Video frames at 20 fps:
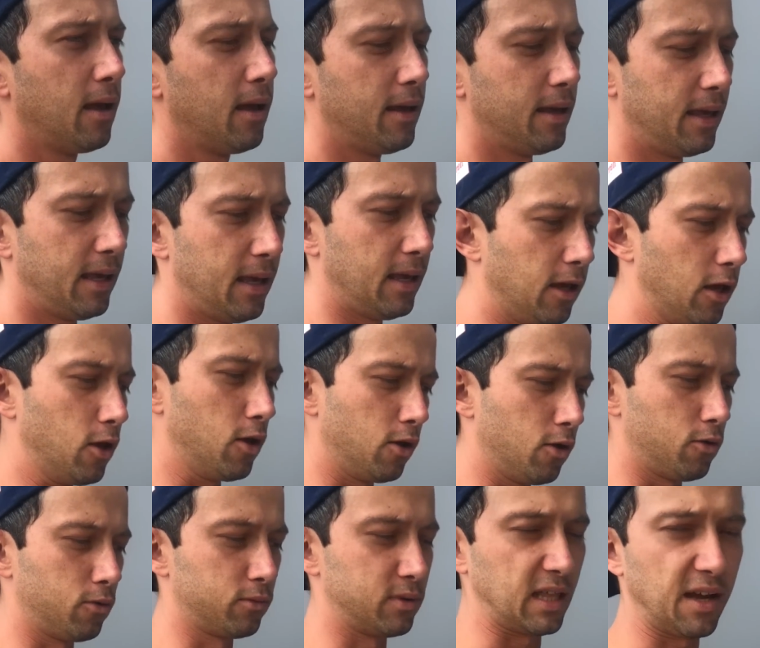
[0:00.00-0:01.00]
E
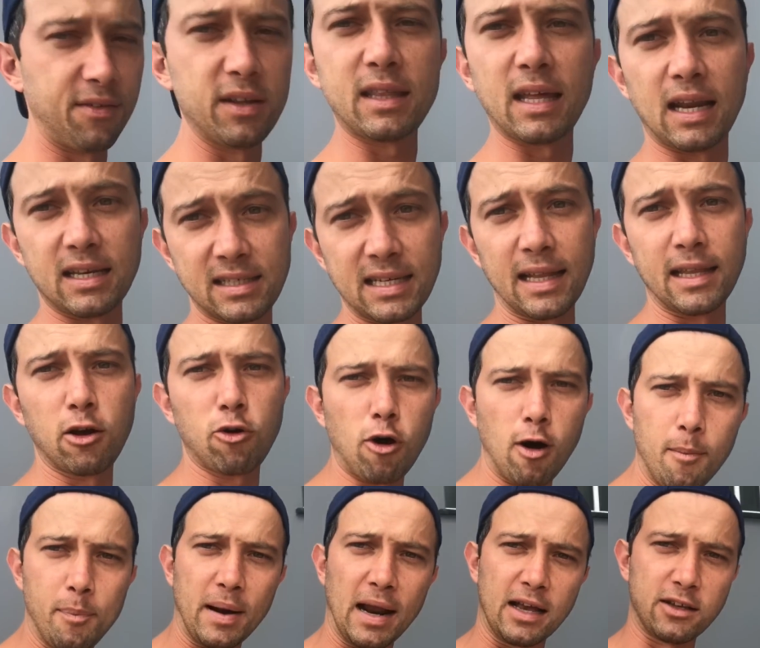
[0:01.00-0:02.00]
eu estava interessado em
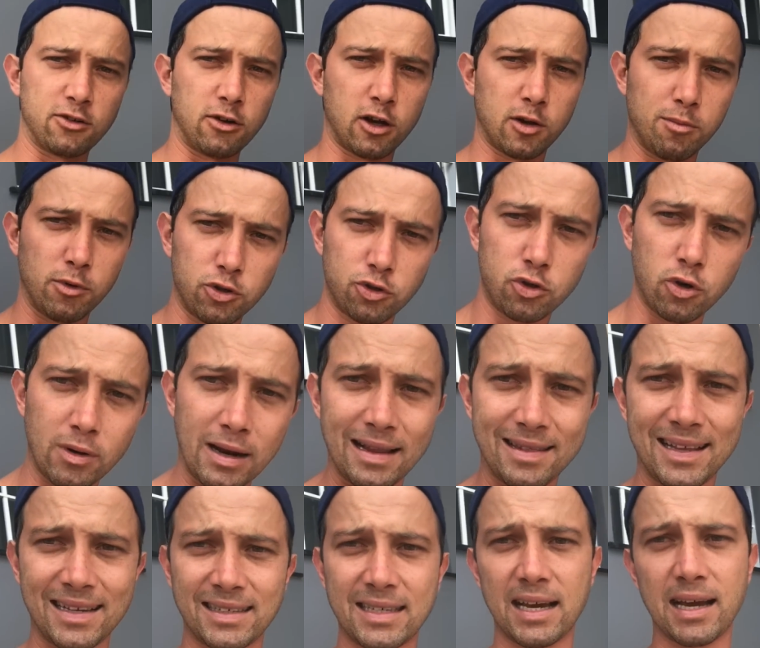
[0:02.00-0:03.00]
comprar, só que meu sogro ele
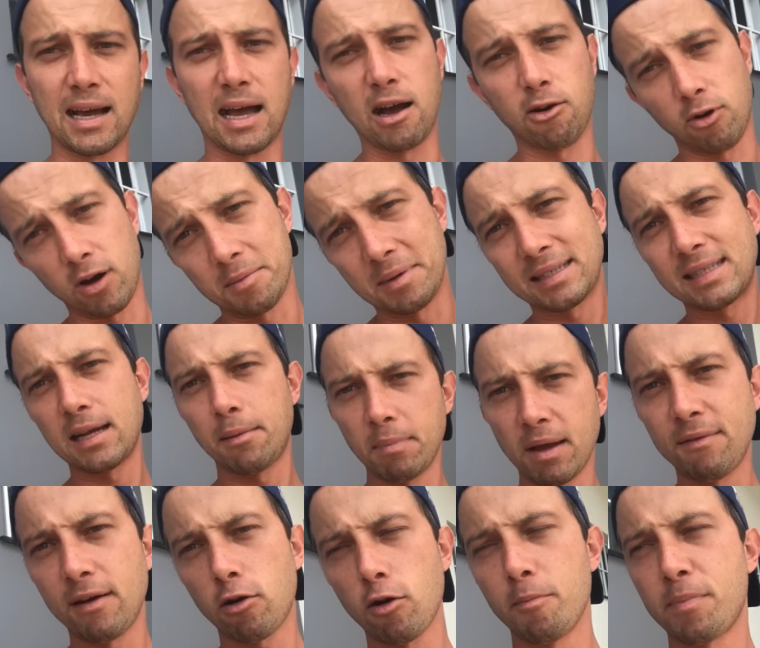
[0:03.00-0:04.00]
tá sem carro agora, mas também
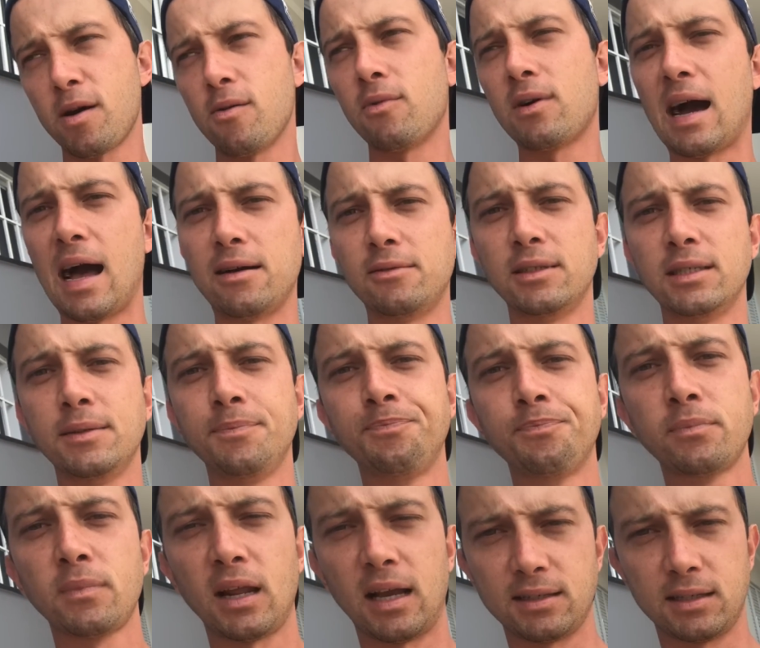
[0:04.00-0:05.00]
vai comprar um carro, né?
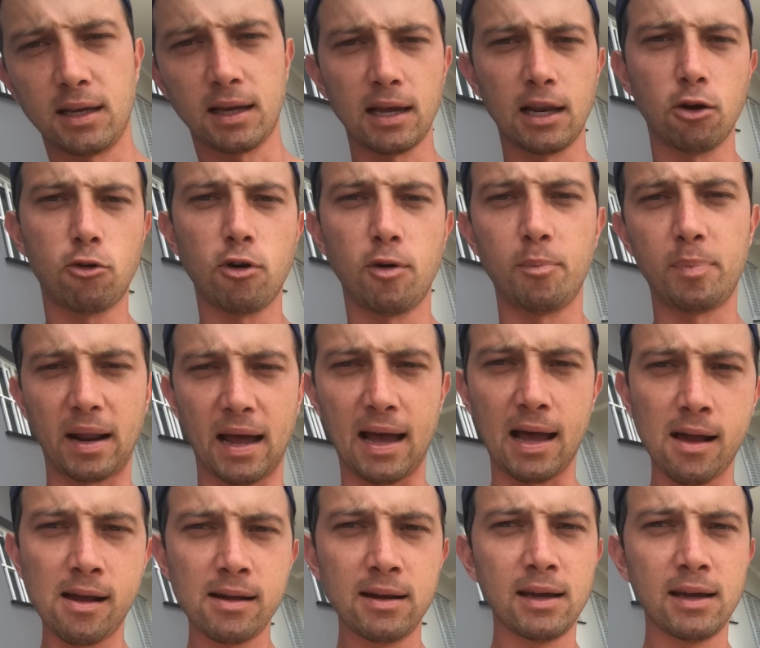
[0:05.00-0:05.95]
Assim que ele comprar,